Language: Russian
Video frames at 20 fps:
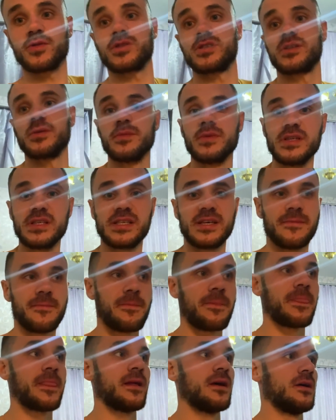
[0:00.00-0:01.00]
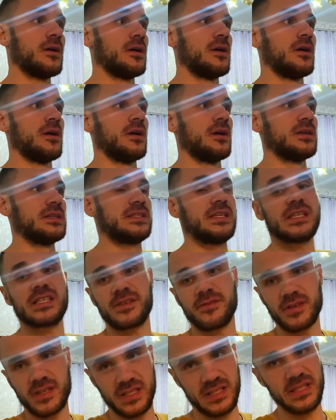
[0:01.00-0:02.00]
Толстом мысе.
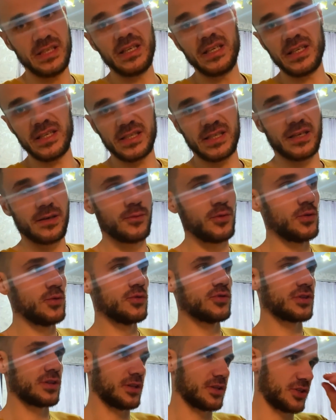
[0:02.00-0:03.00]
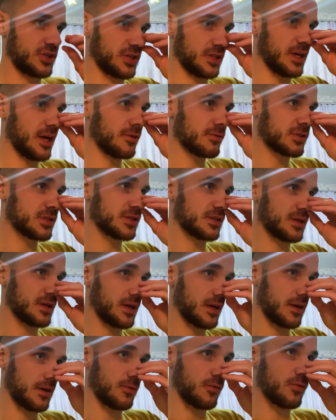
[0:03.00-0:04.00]
Здесь квартиры, если кому нужно,
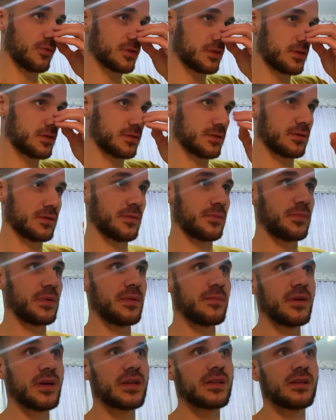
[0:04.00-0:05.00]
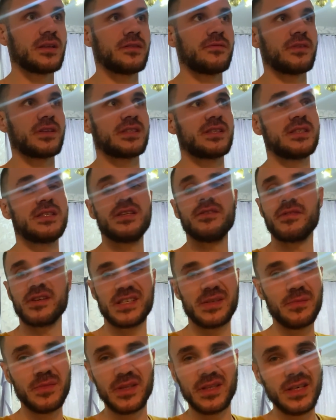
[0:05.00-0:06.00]
начинаются от э, примерно
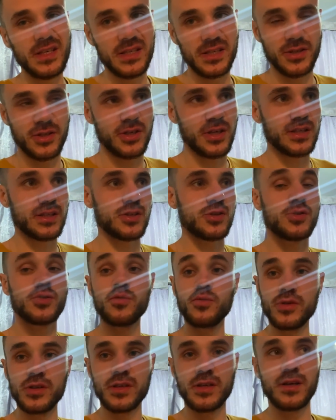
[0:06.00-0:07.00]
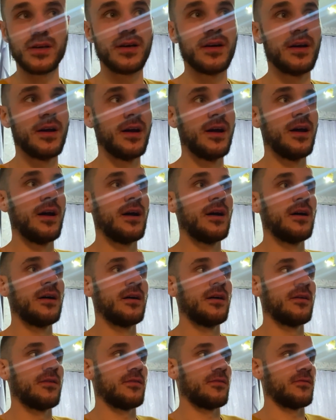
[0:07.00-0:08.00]
28 тысяч. Это студии
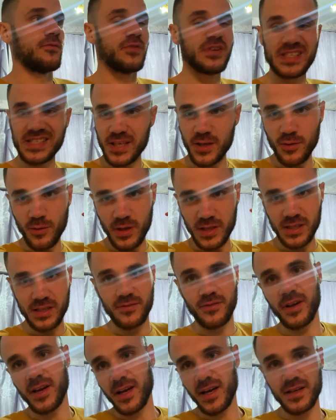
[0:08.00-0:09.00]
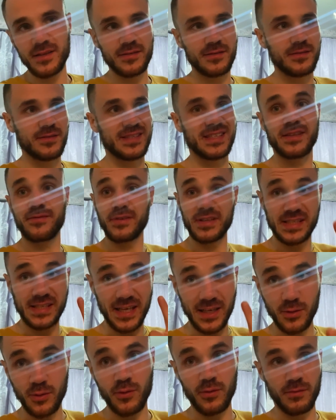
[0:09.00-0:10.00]
выстрелил этот вариант за
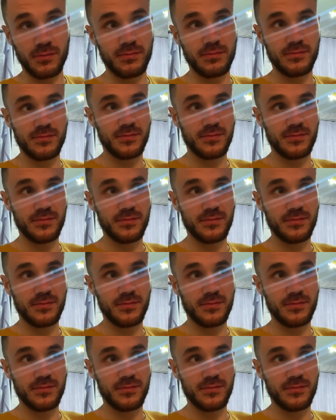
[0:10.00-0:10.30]
двадцатку,